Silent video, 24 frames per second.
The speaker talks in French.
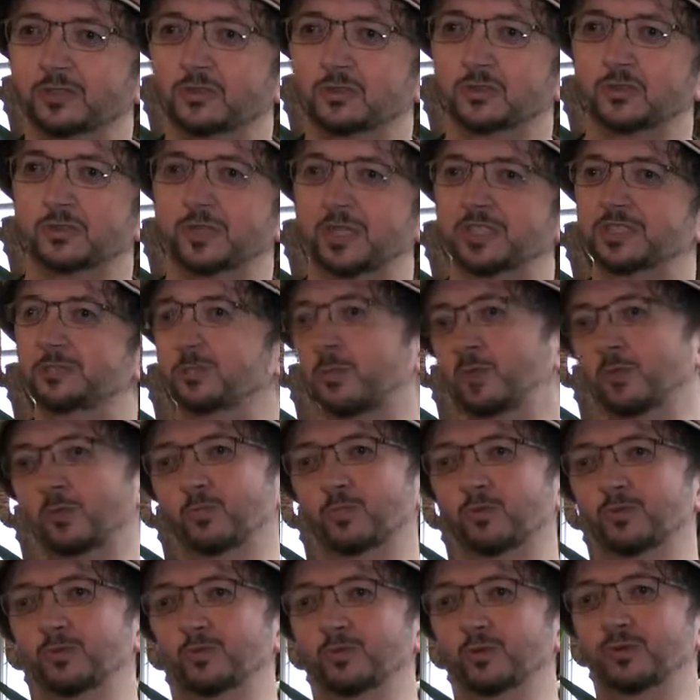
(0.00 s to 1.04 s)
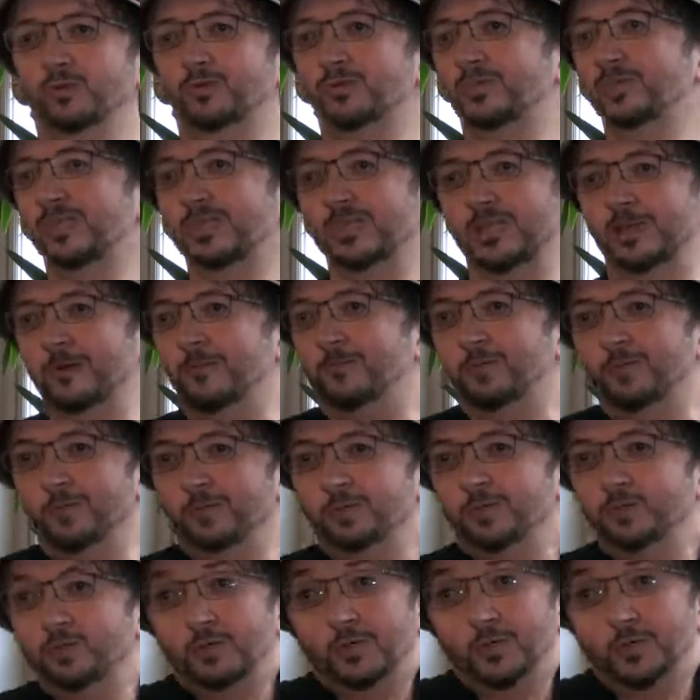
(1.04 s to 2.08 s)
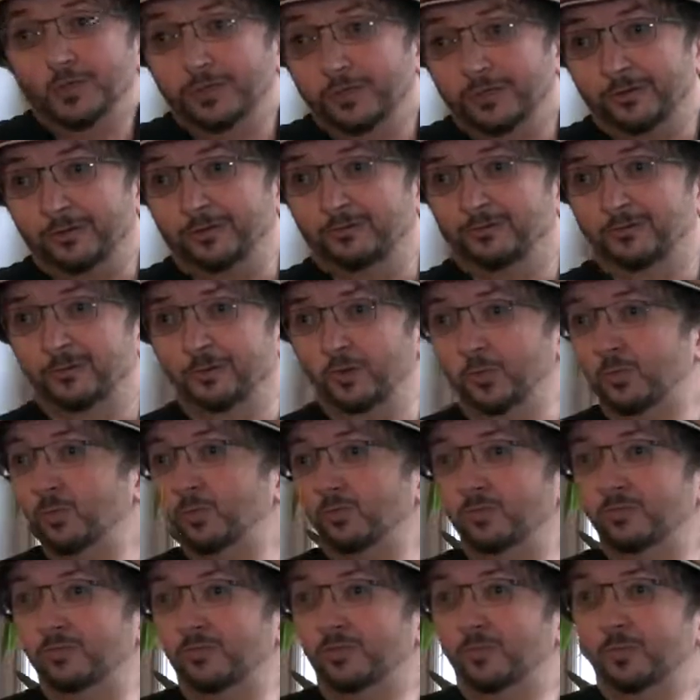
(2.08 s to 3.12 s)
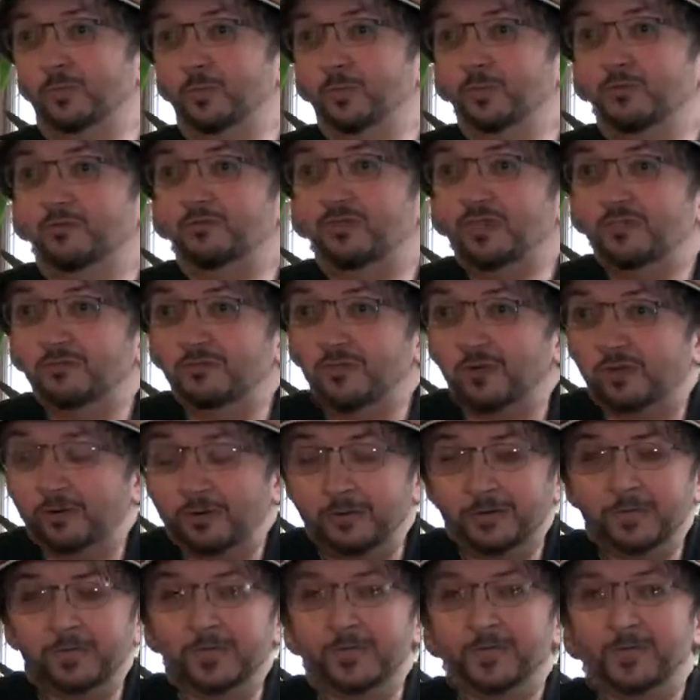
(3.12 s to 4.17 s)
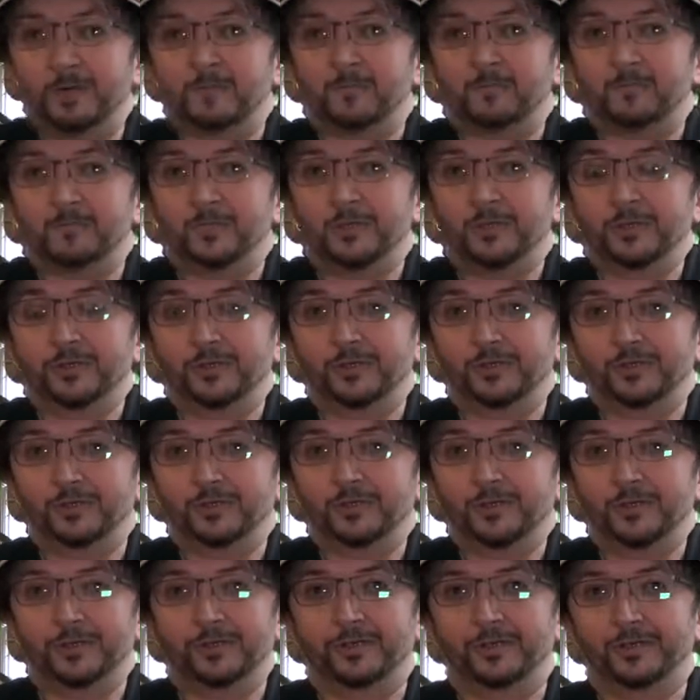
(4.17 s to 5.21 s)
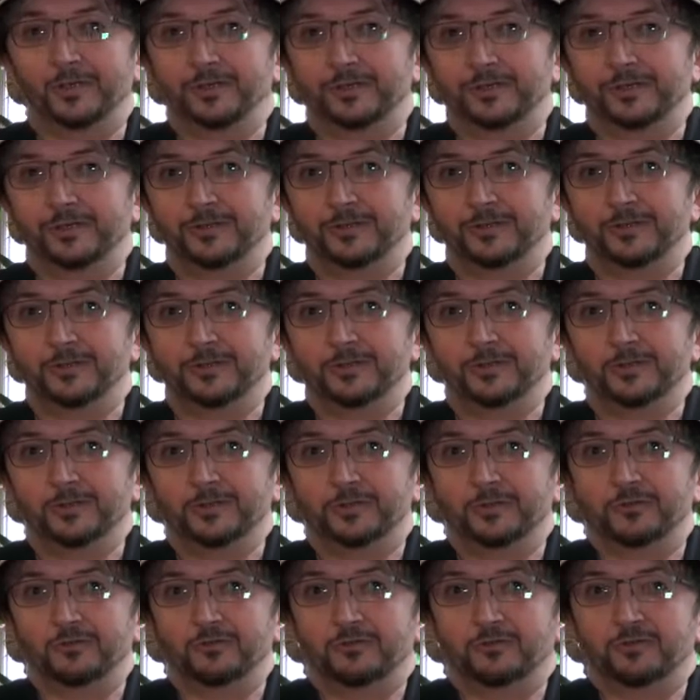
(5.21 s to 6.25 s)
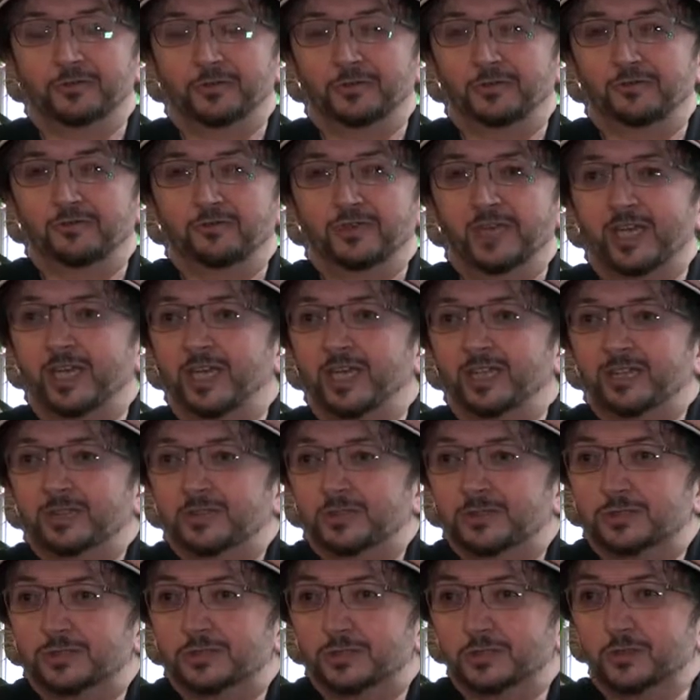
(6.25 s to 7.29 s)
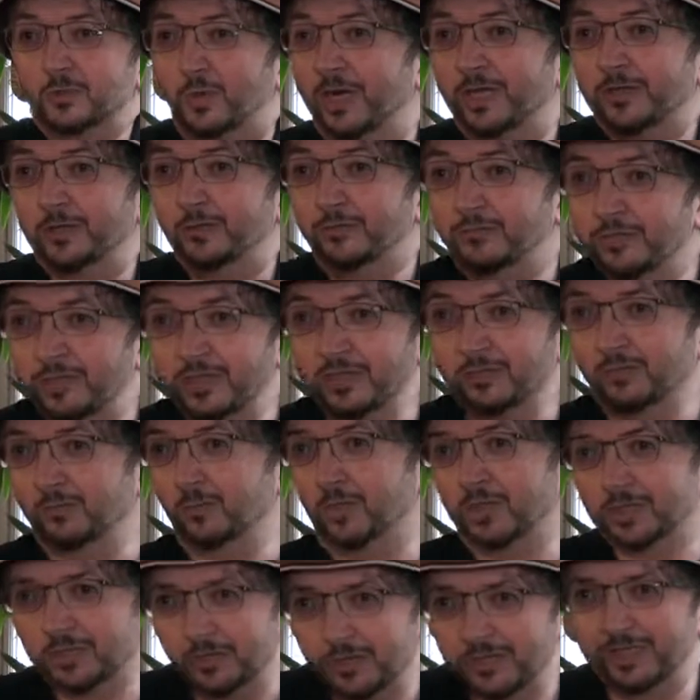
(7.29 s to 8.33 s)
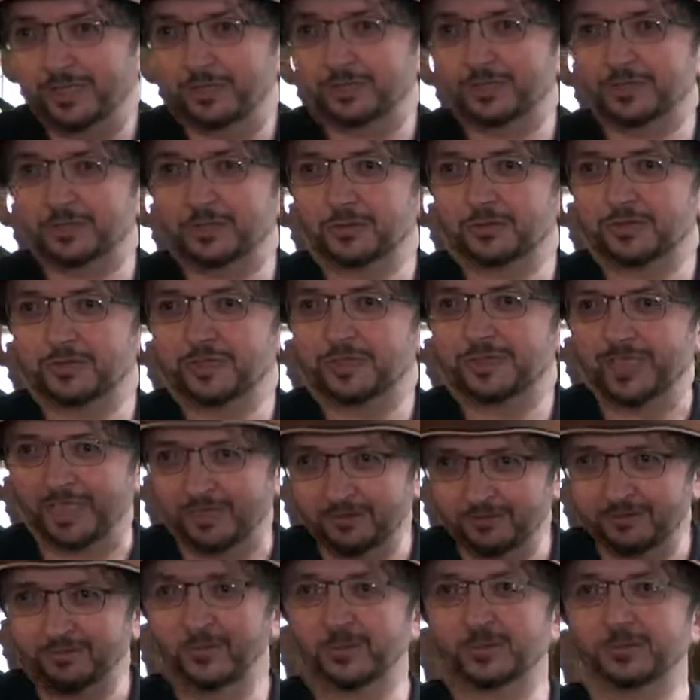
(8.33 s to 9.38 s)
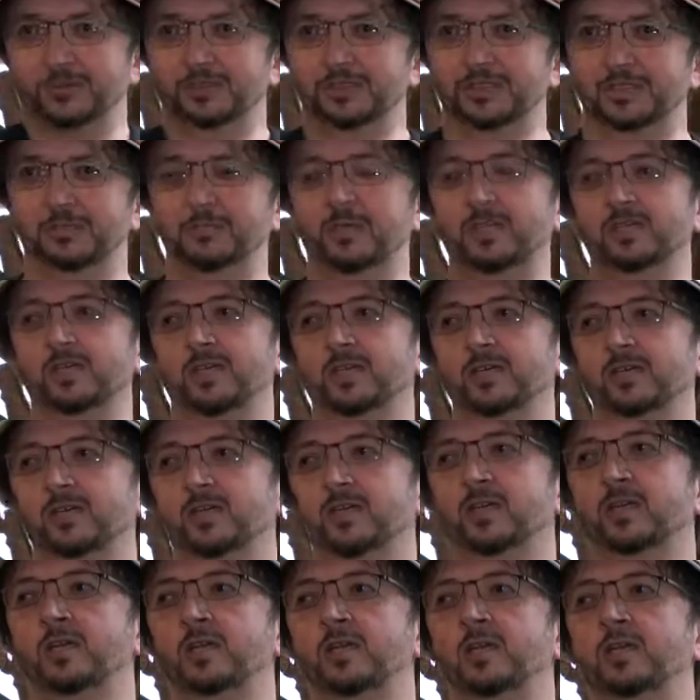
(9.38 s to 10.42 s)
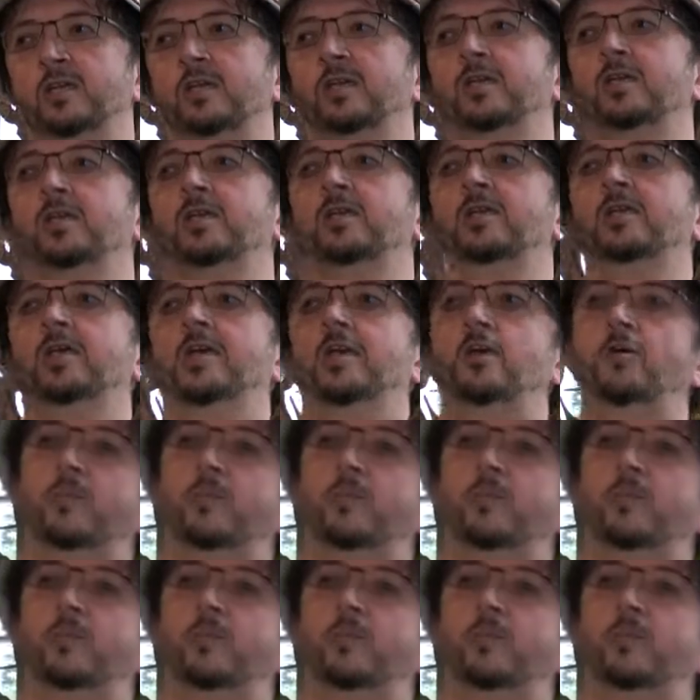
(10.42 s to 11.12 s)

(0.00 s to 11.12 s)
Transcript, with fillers: sous son aspect le plus ludique et le plus joueur, dans le fond, le plus, le plus vivant de, de, de fraîche joie de vie. Moi, je l'ai ressenti naïvement de cette manière. Et